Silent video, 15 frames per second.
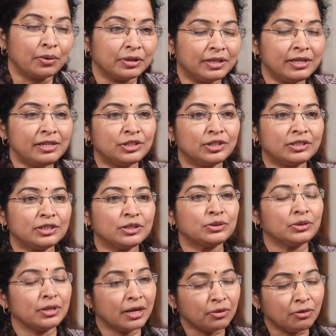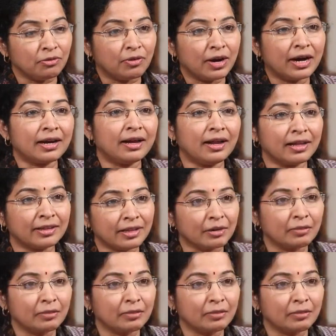ఒక దీక్ష చేస్తున్నారు వారాల